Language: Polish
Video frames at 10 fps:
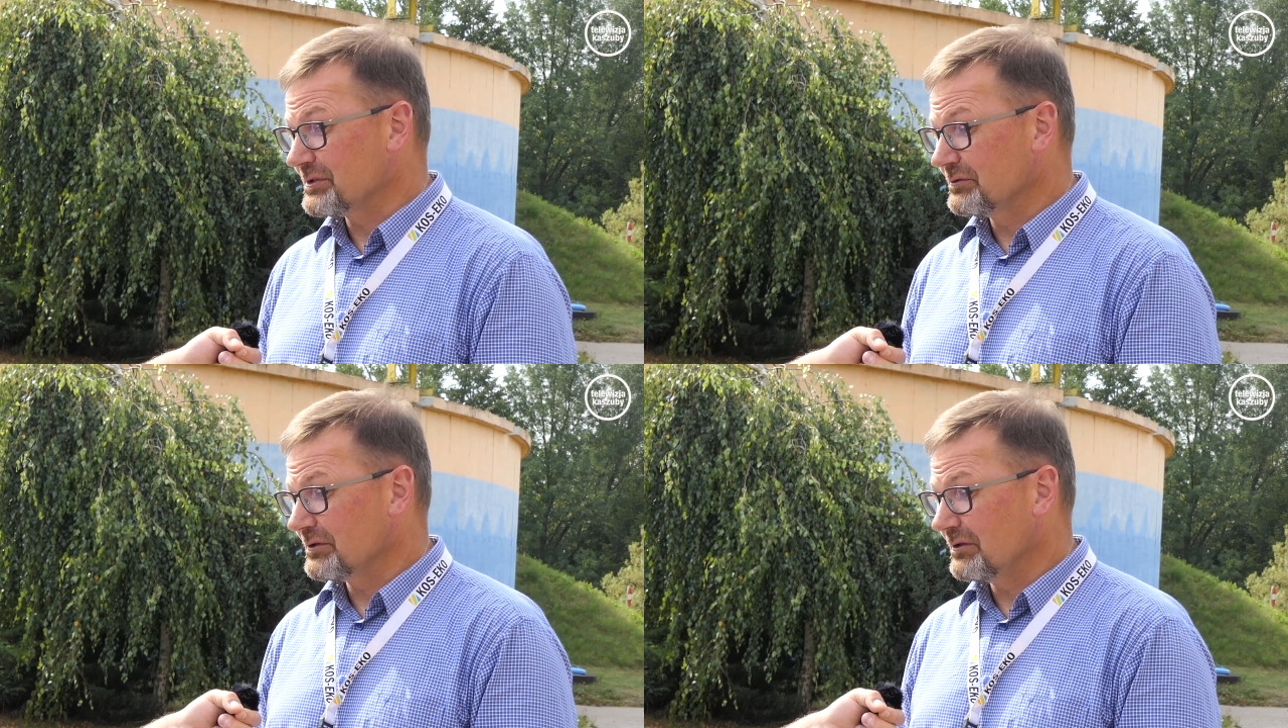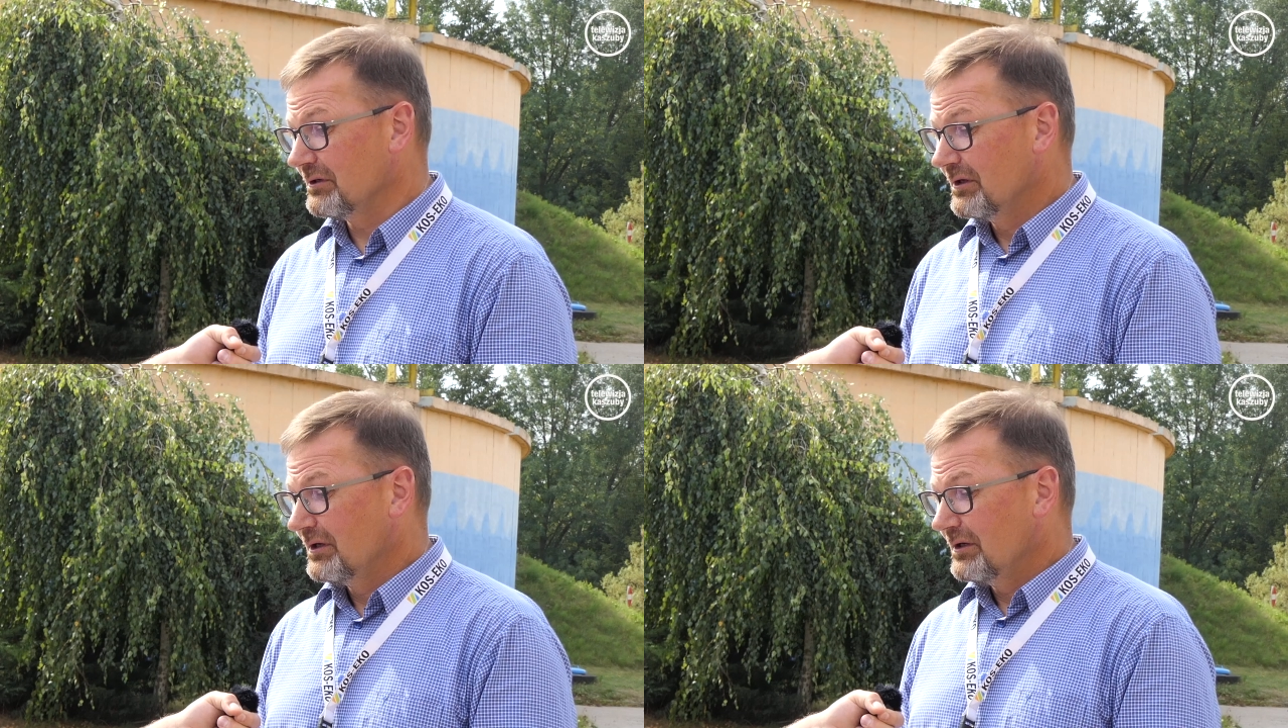są
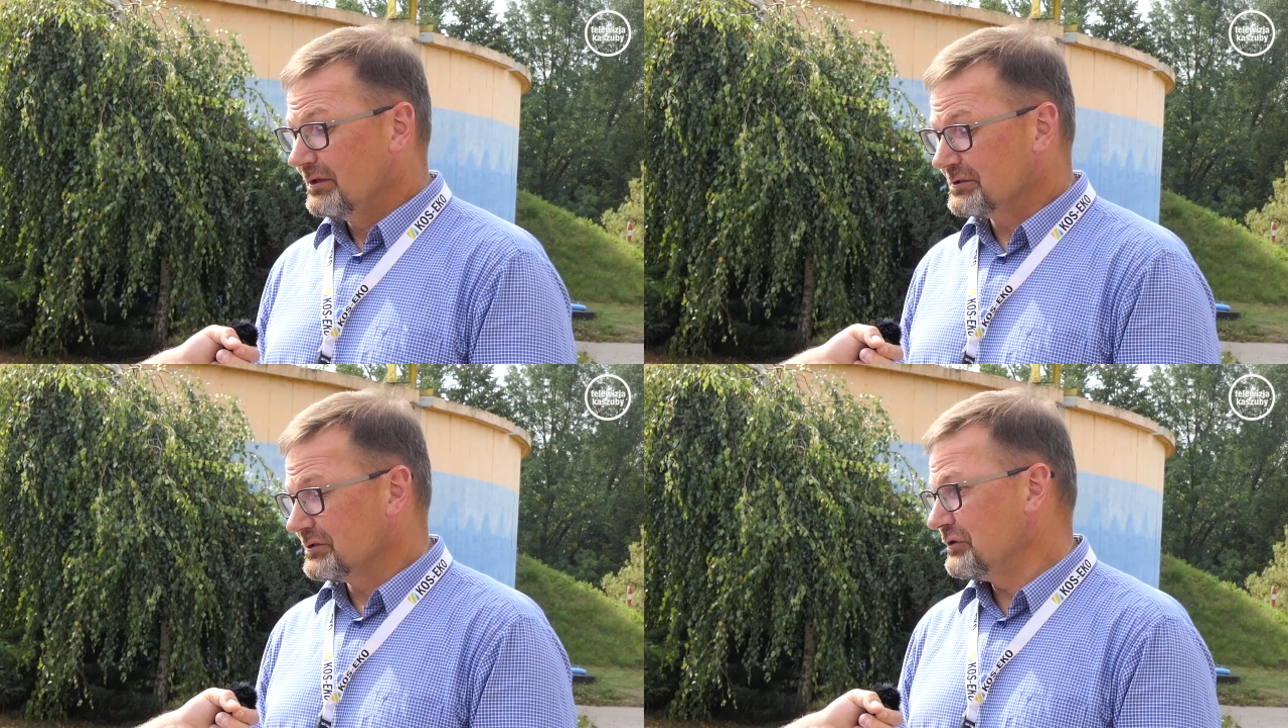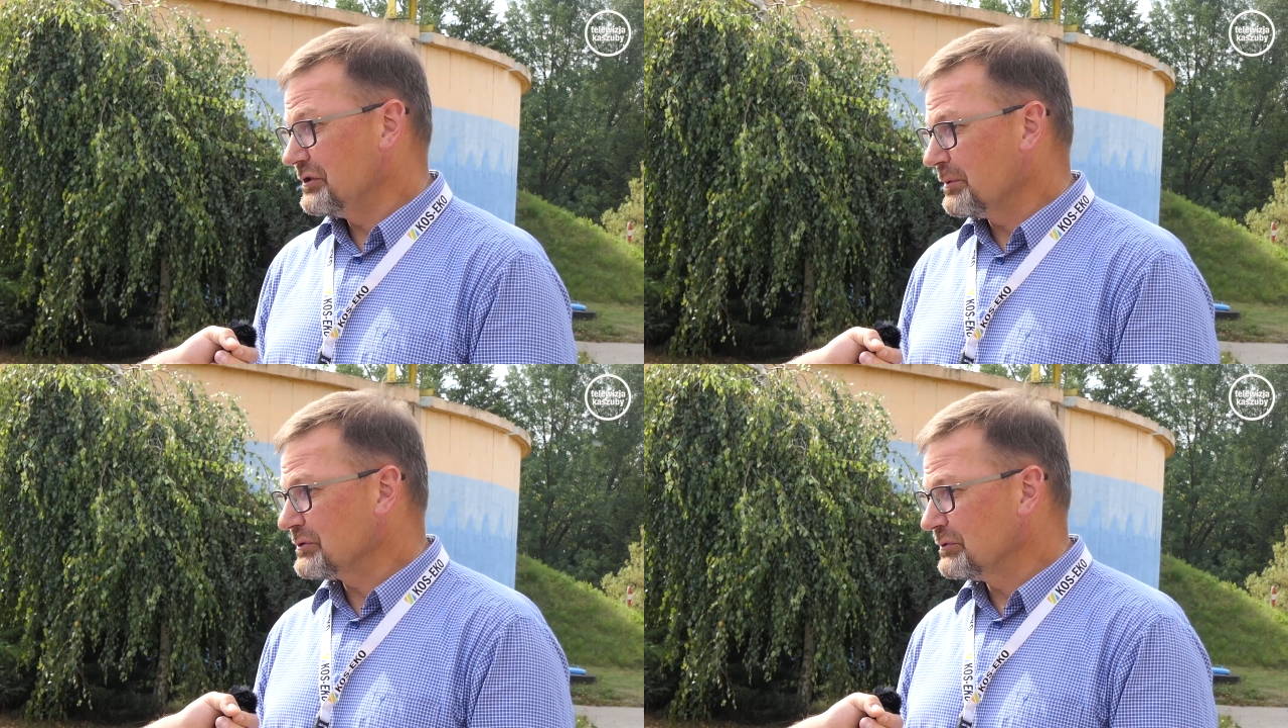to, jest to
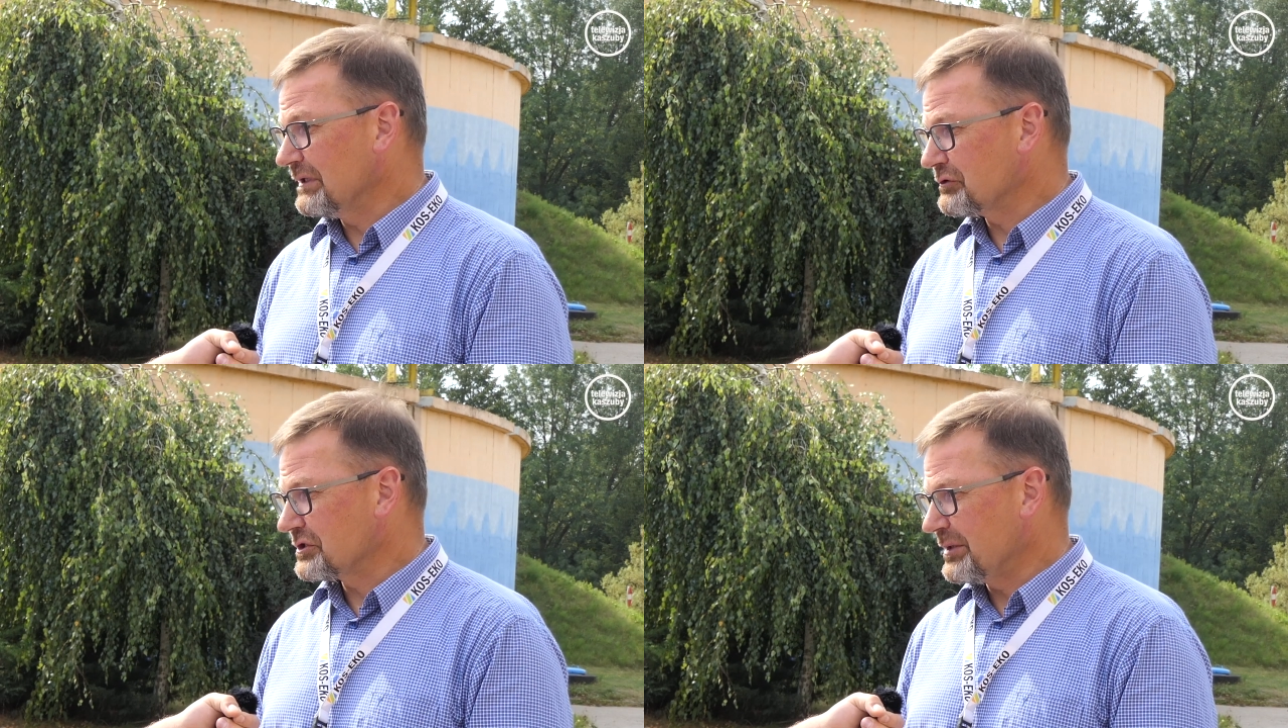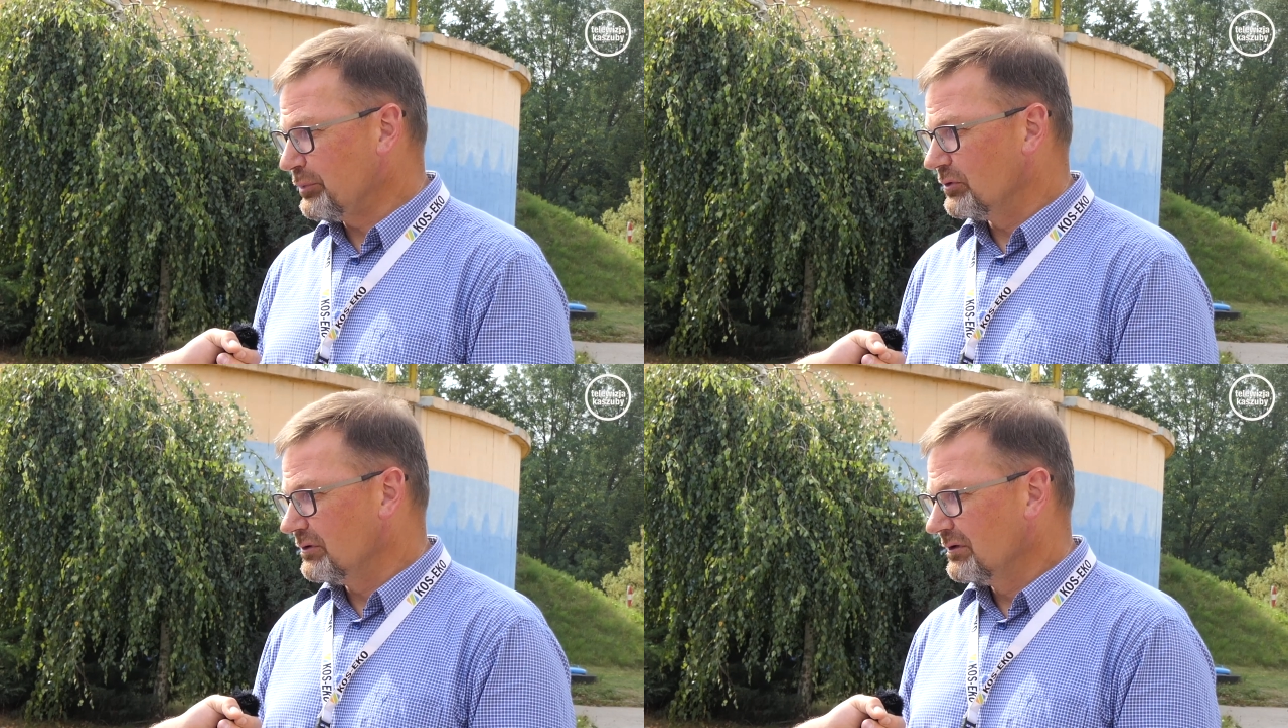wynik po prostu nawożenia
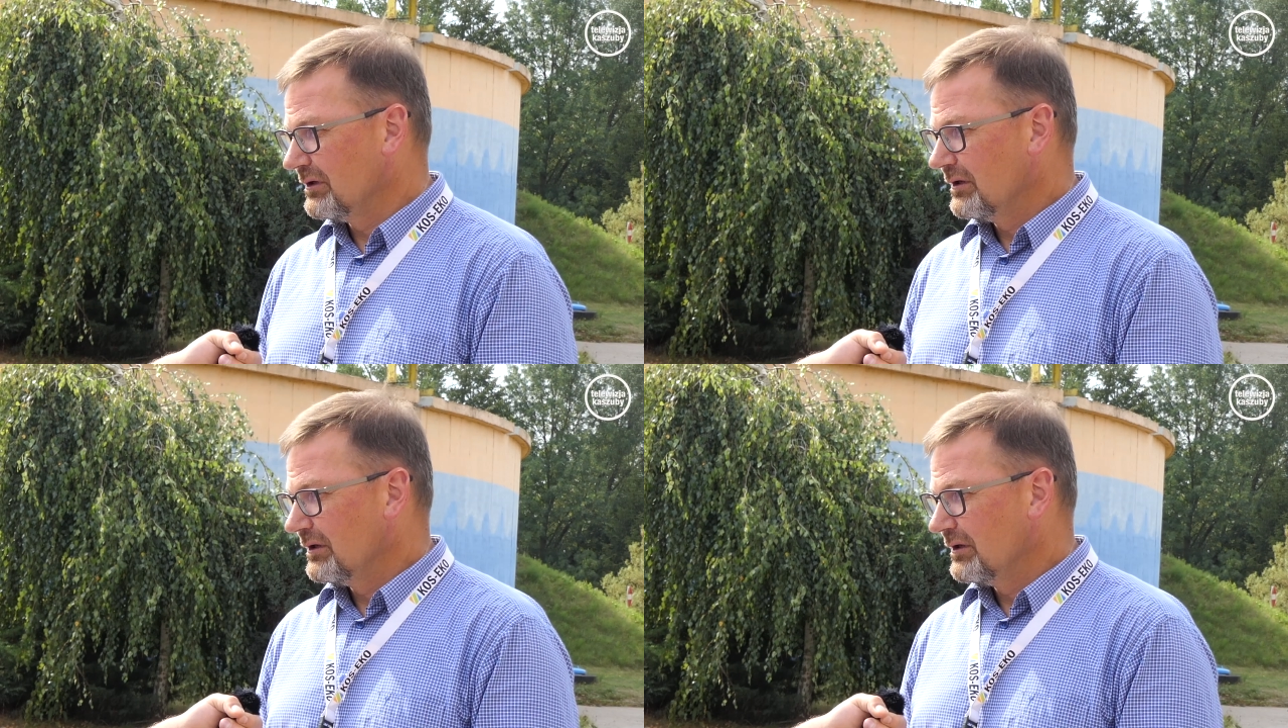pól.